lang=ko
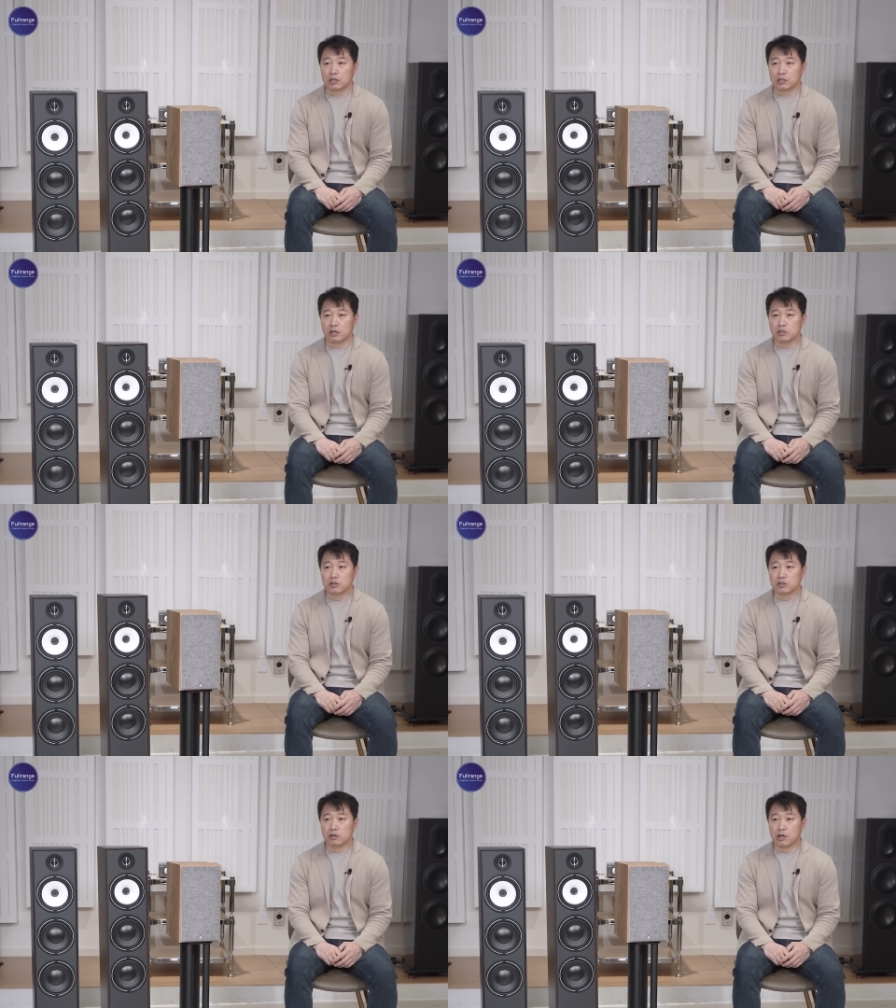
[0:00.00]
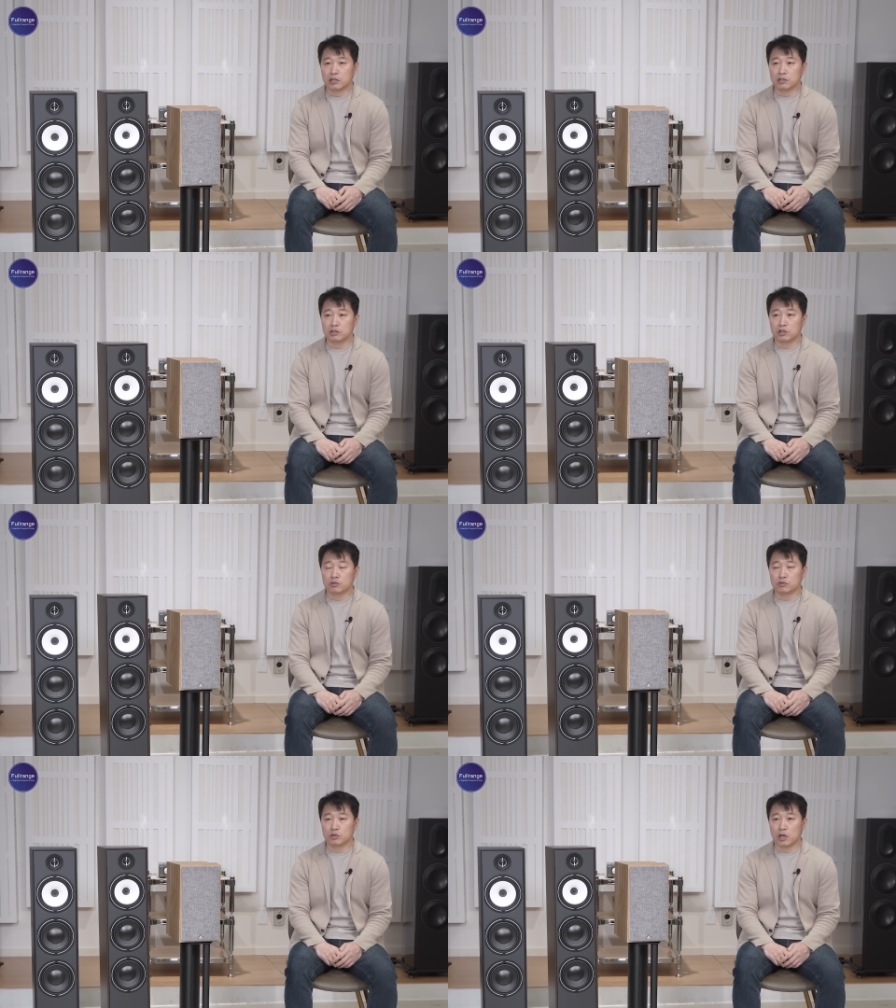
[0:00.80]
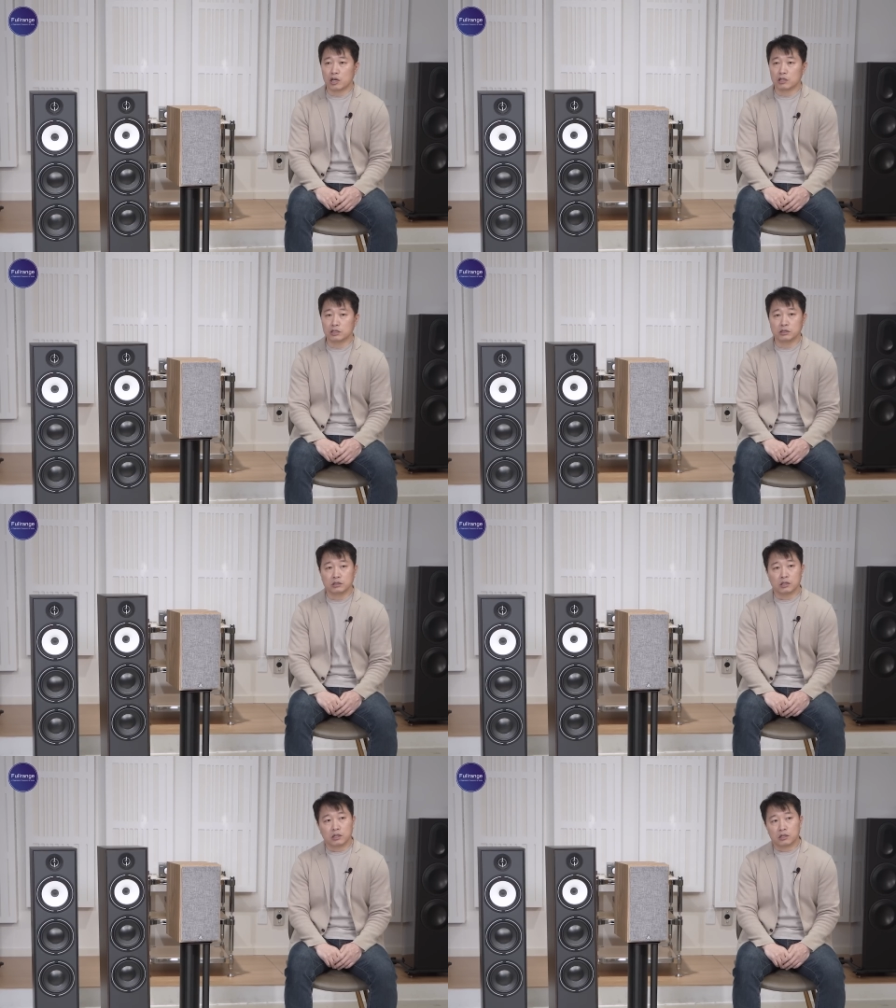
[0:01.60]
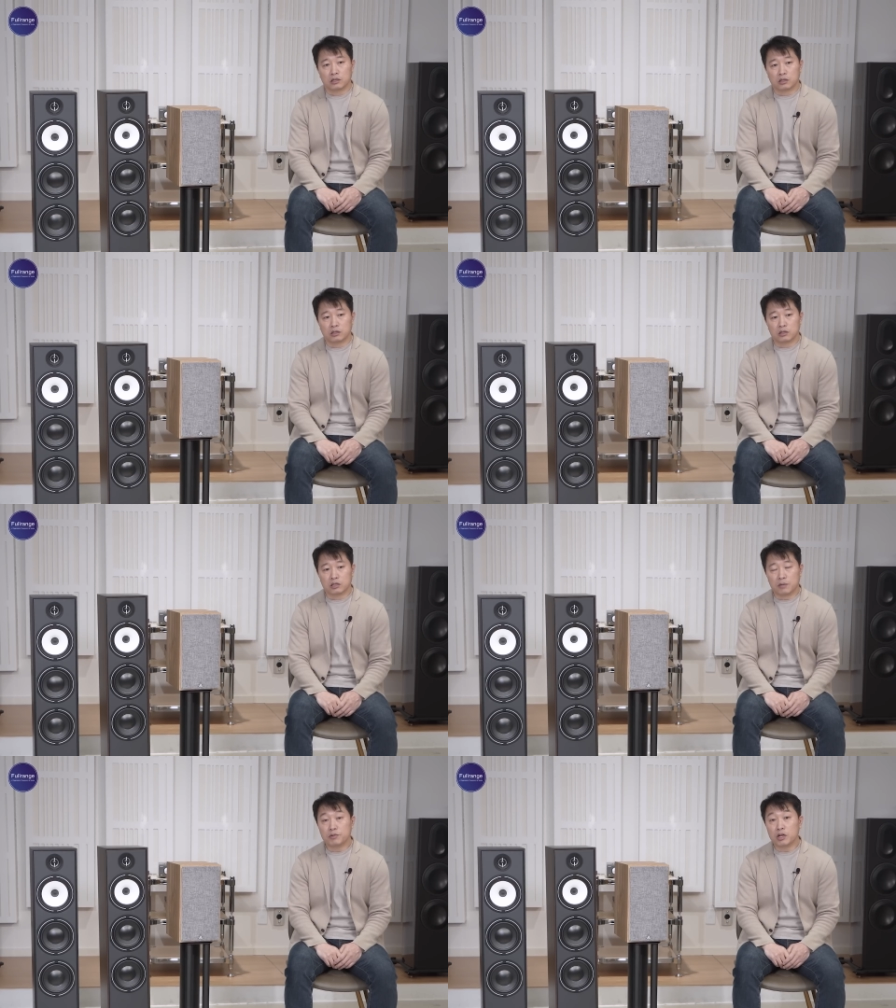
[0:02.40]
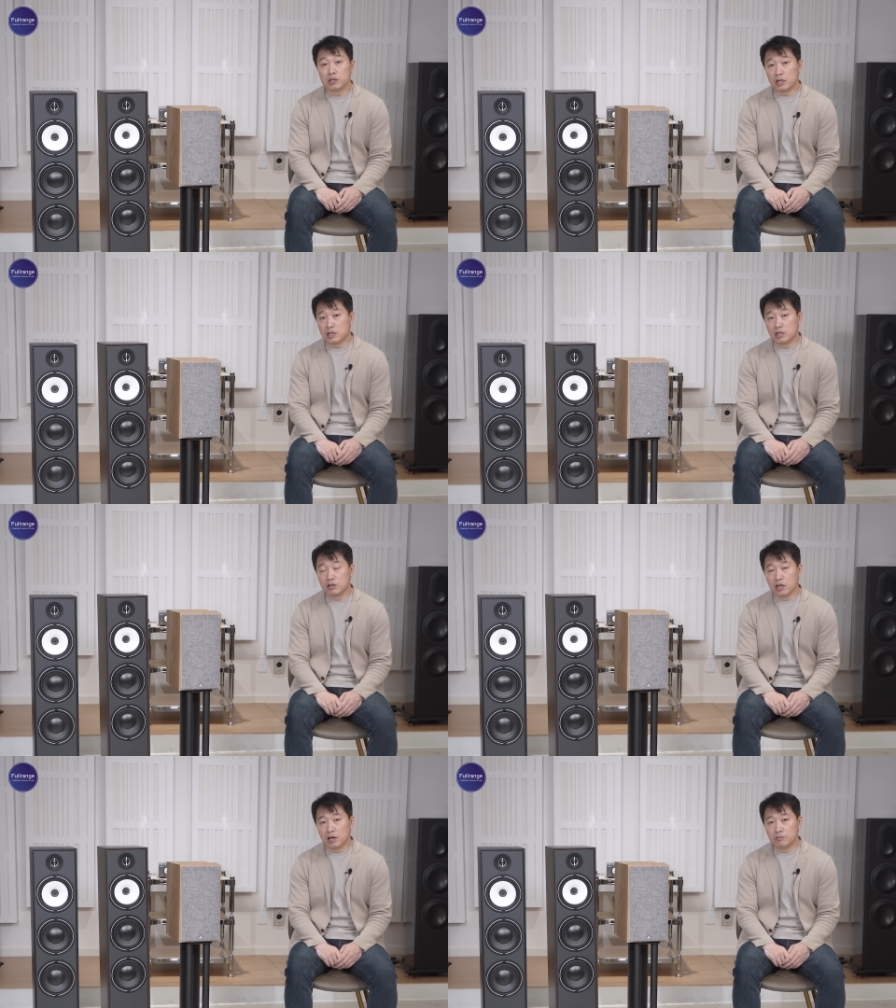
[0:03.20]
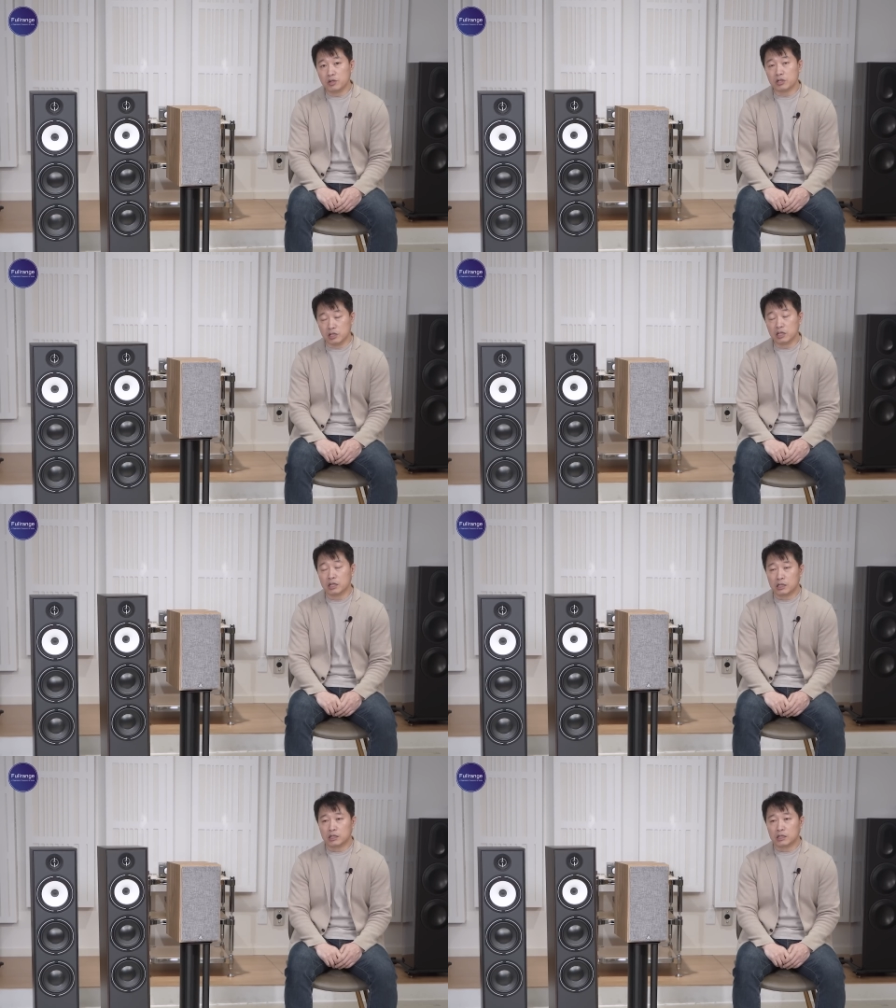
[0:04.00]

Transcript: 그래서 저 같은 경우에는 3년이나 4년에 한 번씩